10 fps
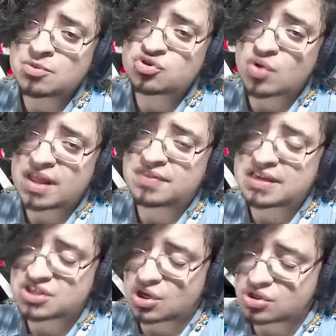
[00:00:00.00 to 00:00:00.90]

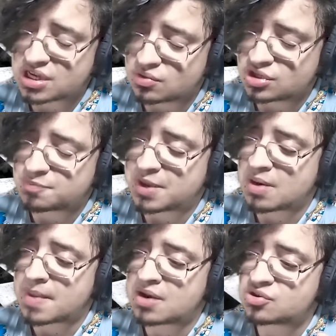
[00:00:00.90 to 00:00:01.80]
45 segundos, pero
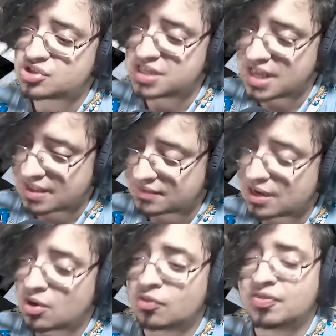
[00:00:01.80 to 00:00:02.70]
menos 10
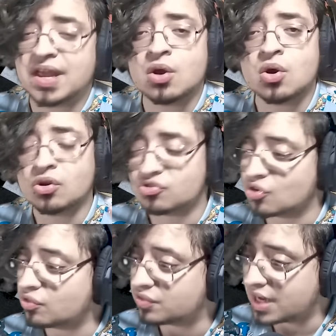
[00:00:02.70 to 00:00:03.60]
del conteo.
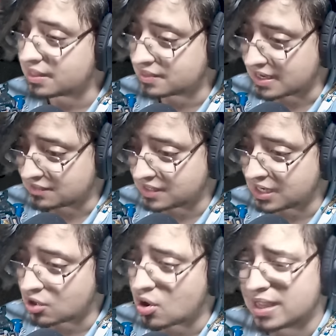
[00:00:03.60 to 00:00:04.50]
Son
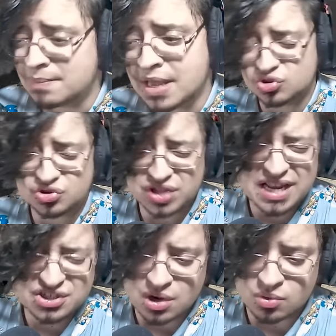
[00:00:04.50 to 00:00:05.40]
35 y menos
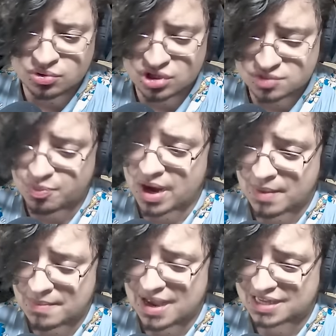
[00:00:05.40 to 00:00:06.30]
3 segundos por
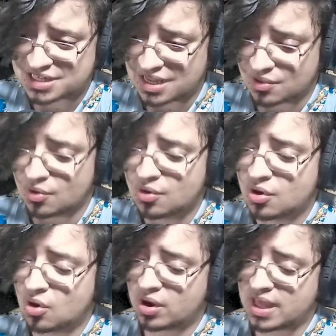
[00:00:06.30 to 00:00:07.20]
haberme agachado. ¿Ok?